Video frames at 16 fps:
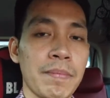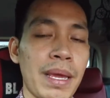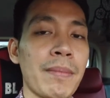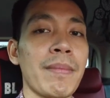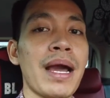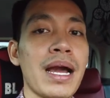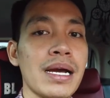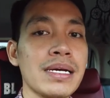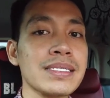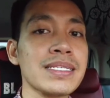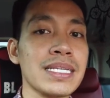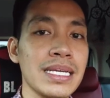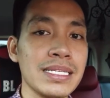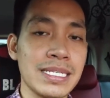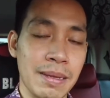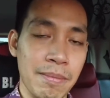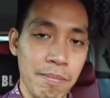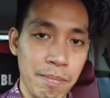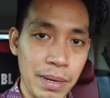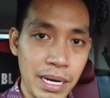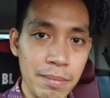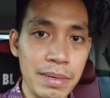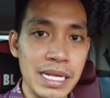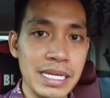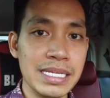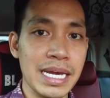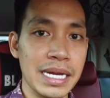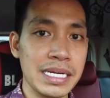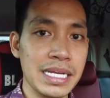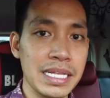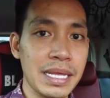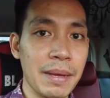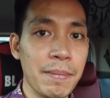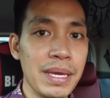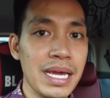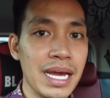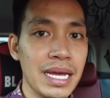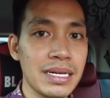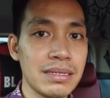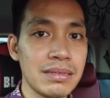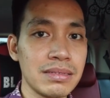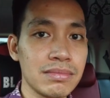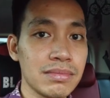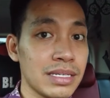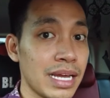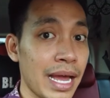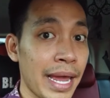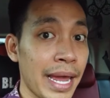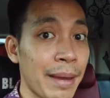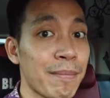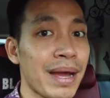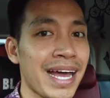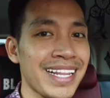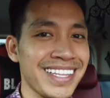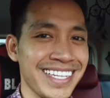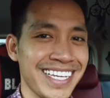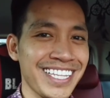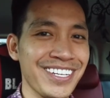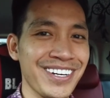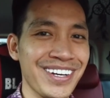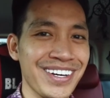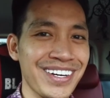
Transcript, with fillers: memang sih simple beli jadi tapi kan nggak hemat gitu